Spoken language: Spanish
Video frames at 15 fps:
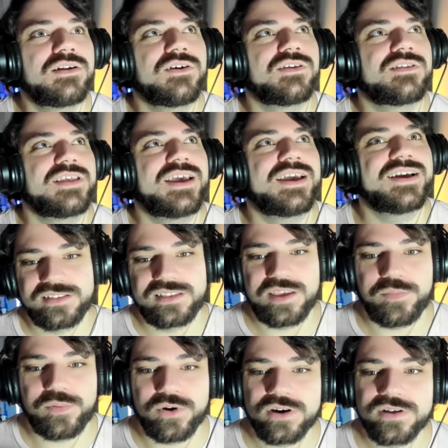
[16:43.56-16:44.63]
No sé,
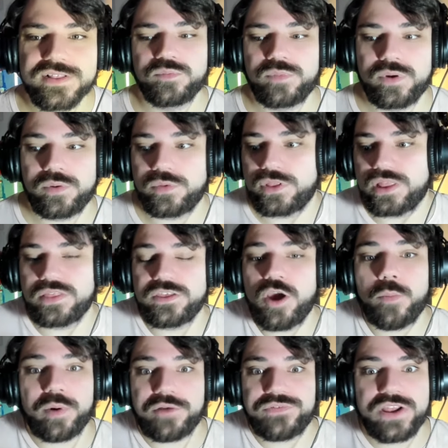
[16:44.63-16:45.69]
tipo, eh, digo,
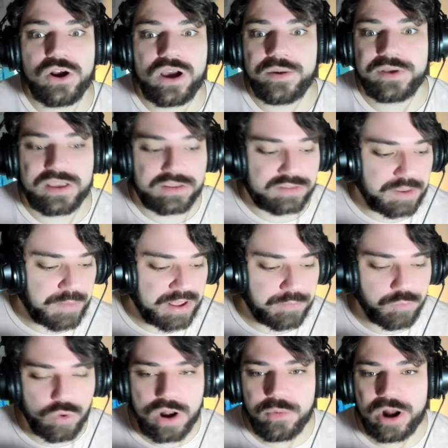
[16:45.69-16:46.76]
prefiero que, se me
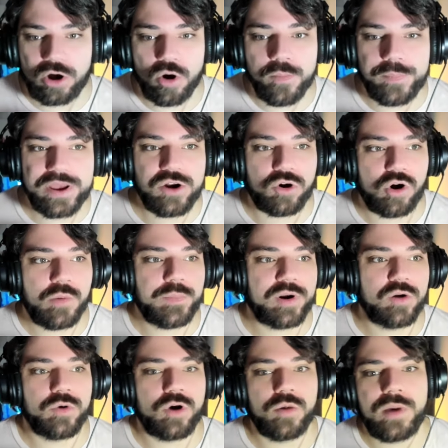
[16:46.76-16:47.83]
vuelva a romper o romperlo
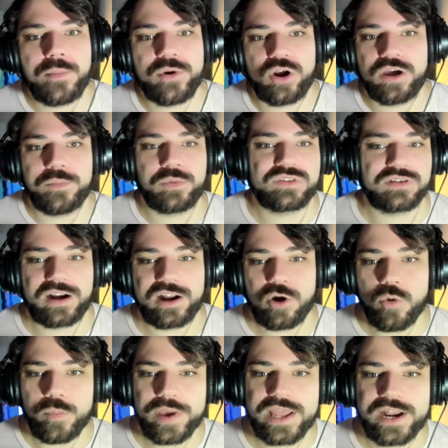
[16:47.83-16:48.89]
un poco más, pero que después se
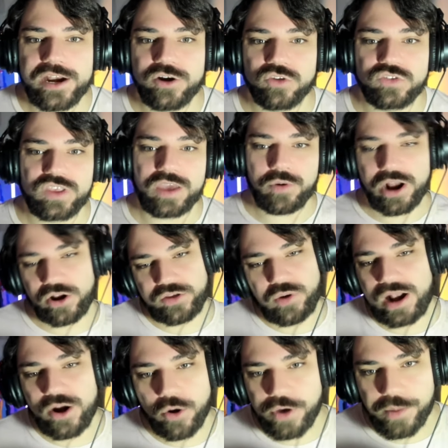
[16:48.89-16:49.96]
recupere, no sé. Bueno,
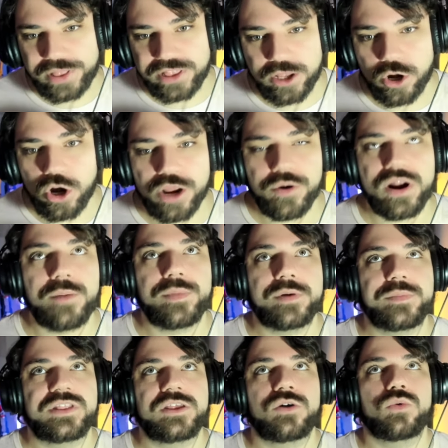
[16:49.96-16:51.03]
igual obviamente no le iban a
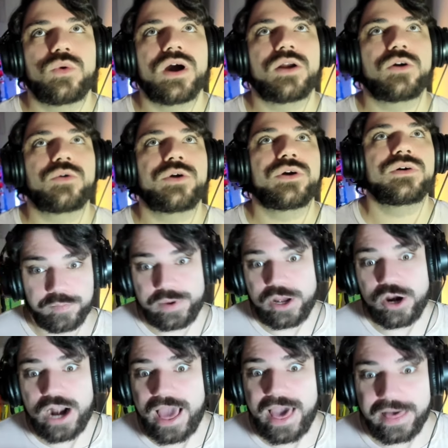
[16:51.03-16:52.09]
permitir jugar, obvio. Pero
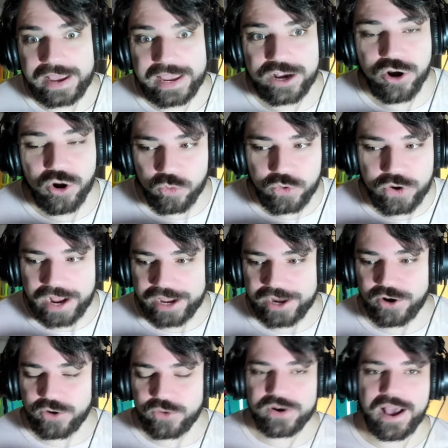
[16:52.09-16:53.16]
nada, qué locura, qué
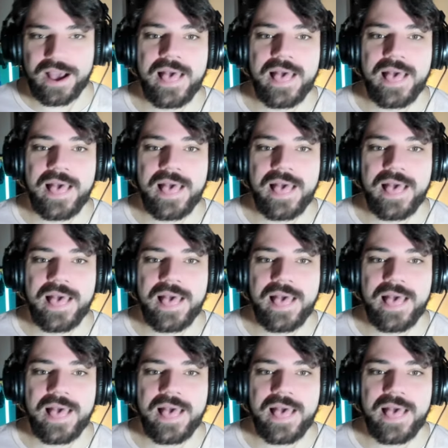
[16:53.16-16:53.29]
locura.